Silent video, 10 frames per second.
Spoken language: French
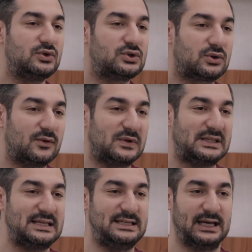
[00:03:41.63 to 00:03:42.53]
ce que vous
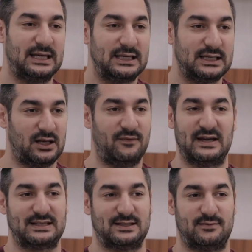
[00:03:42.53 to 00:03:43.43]
désirez qu'il
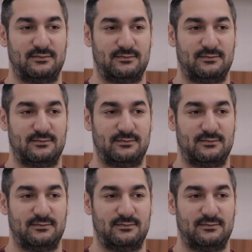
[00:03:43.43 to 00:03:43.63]
fasse.